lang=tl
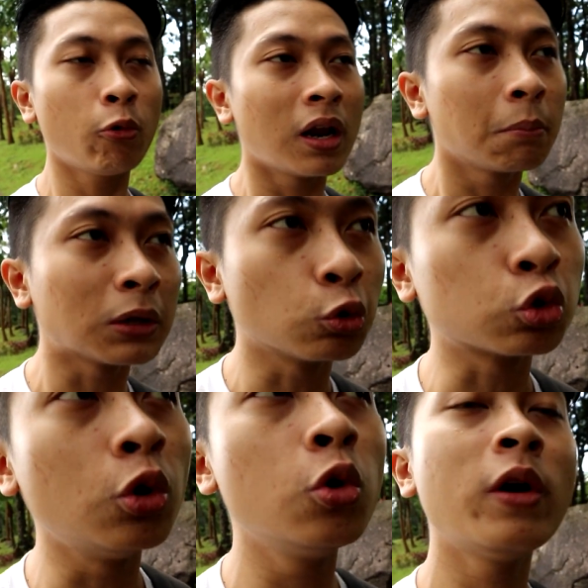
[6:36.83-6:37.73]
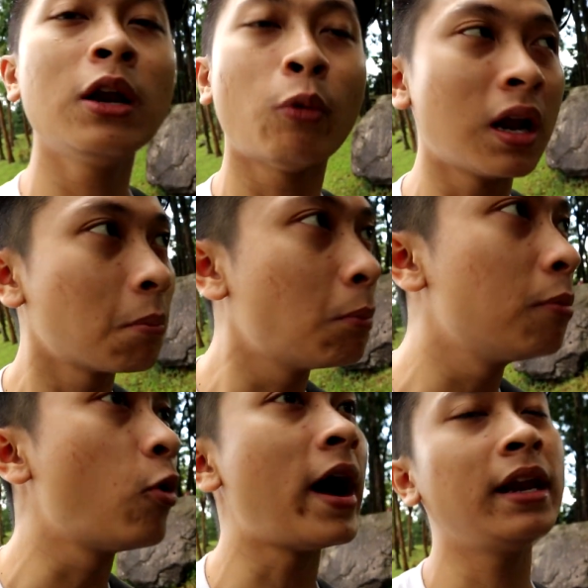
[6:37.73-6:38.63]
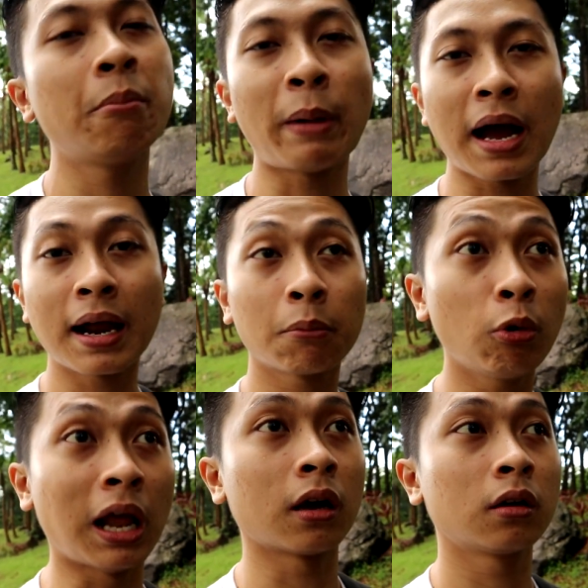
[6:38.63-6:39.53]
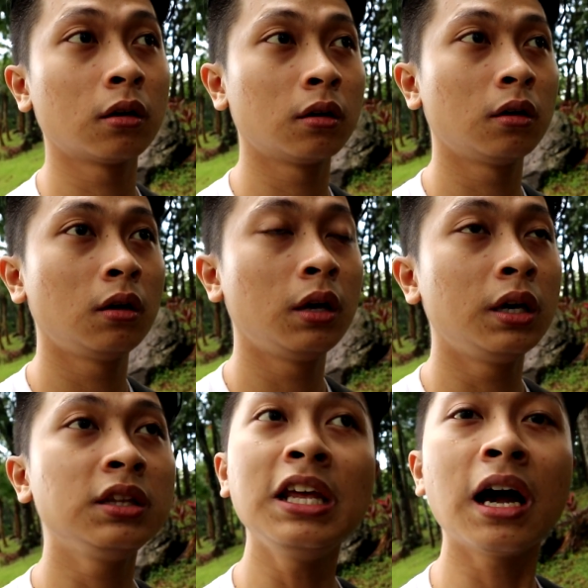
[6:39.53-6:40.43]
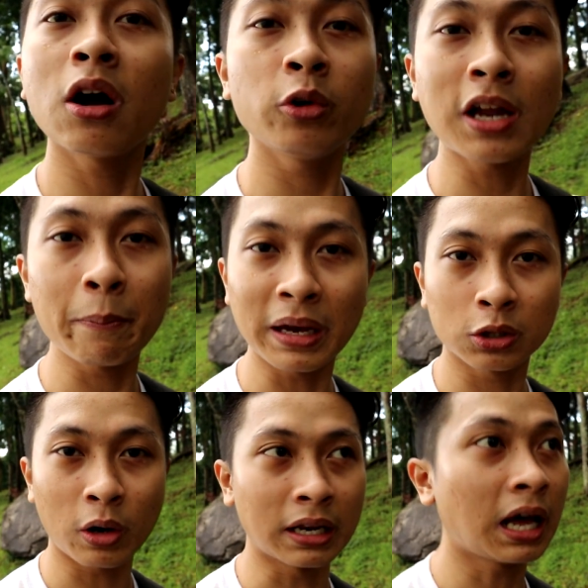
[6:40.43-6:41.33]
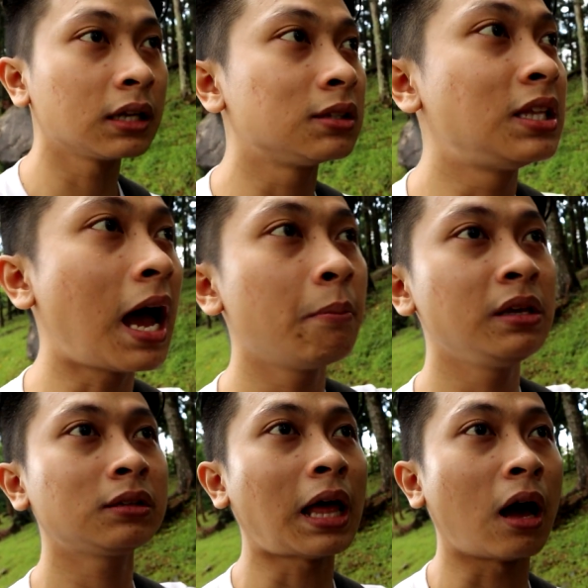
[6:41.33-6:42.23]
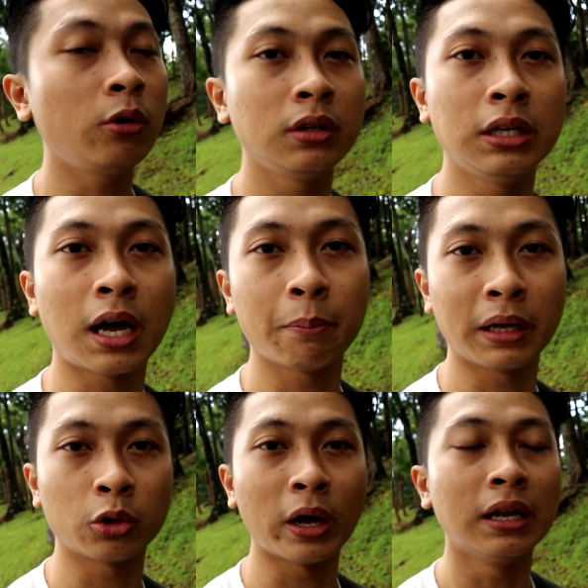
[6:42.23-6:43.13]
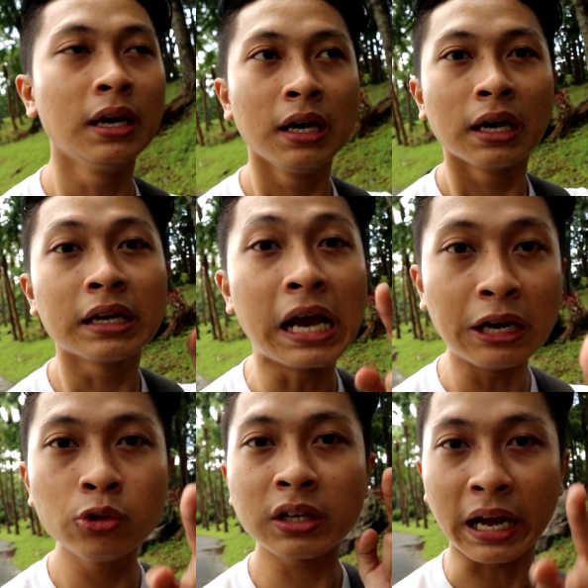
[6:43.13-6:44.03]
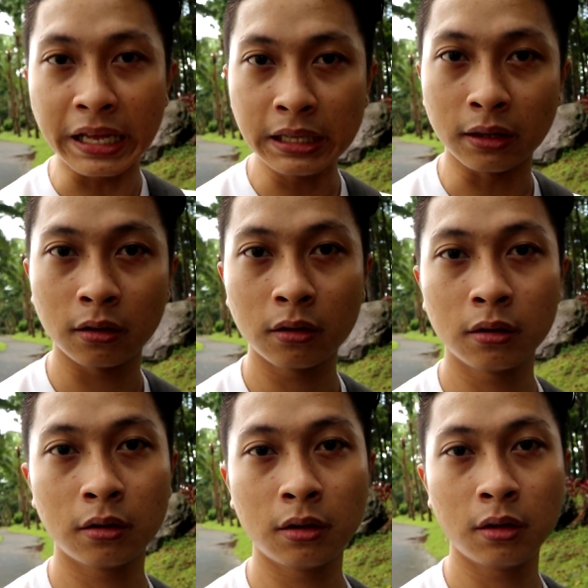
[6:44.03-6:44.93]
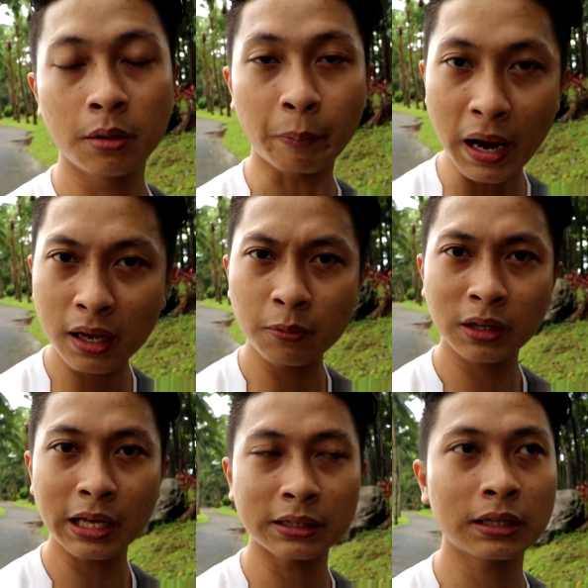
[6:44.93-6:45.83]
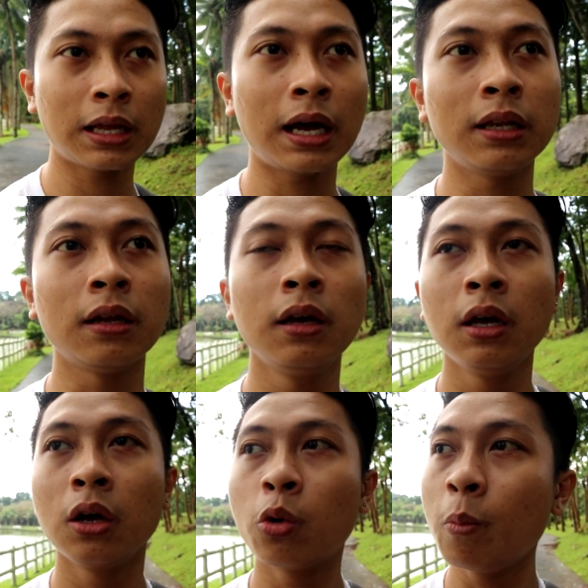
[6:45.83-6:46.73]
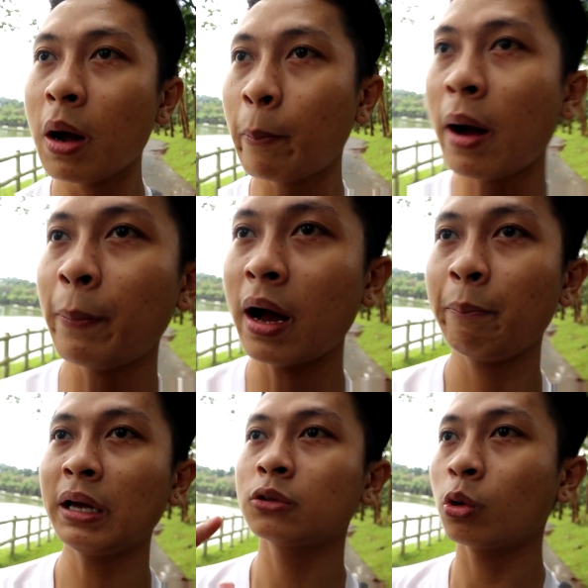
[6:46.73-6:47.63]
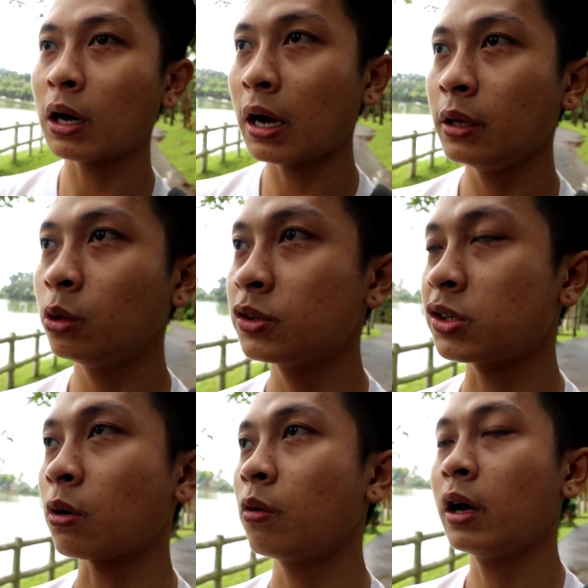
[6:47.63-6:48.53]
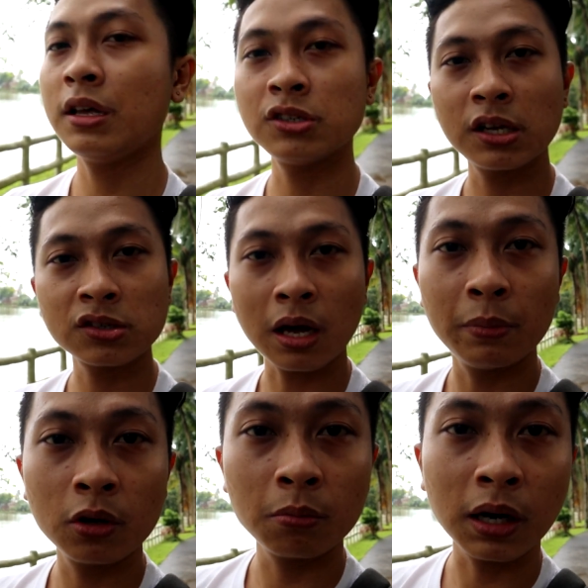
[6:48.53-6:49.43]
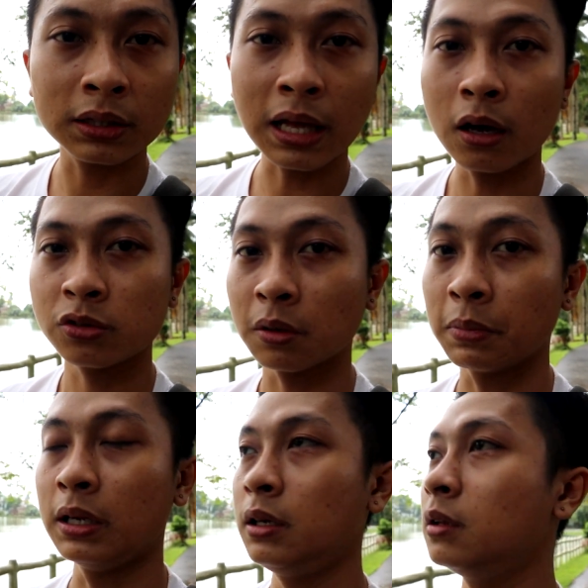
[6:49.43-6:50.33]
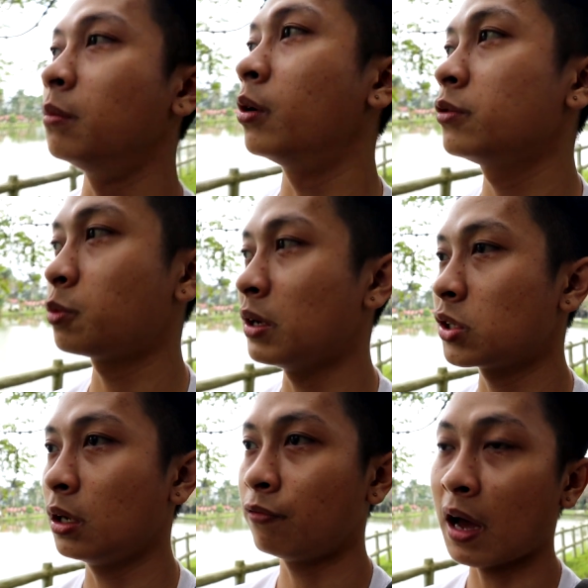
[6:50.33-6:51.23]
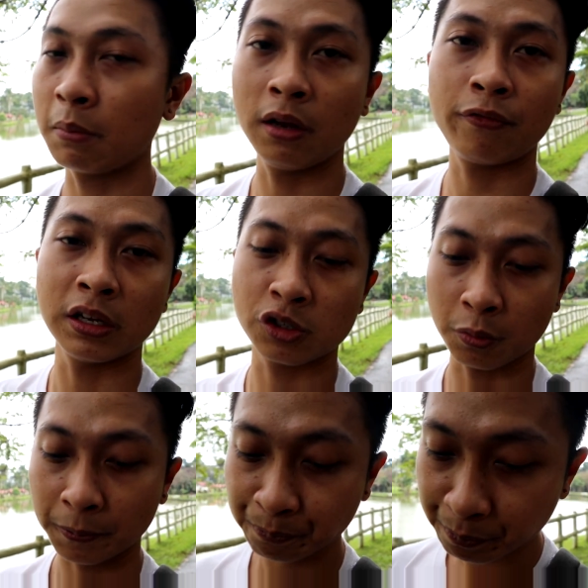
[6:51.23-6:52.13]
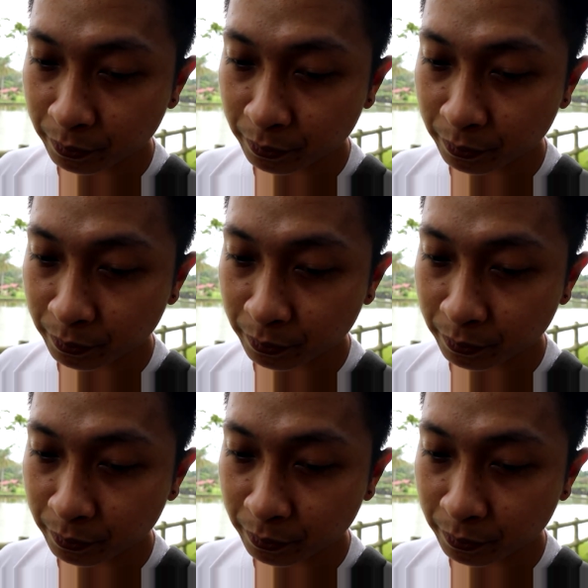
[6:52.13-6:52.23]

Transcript: walang matutulungan, walang mabubuhay ng pangarap, wala. Hindi lang ako yung naapektuhan, ang daming tao hindi naapektuhan ganun ka din. Palagi mo yung tatandaan. Kung magpapa-apekto ka ngayon sa kung ano'y sinasabi ng mga tao sa paligid mo, especially family, friends mo,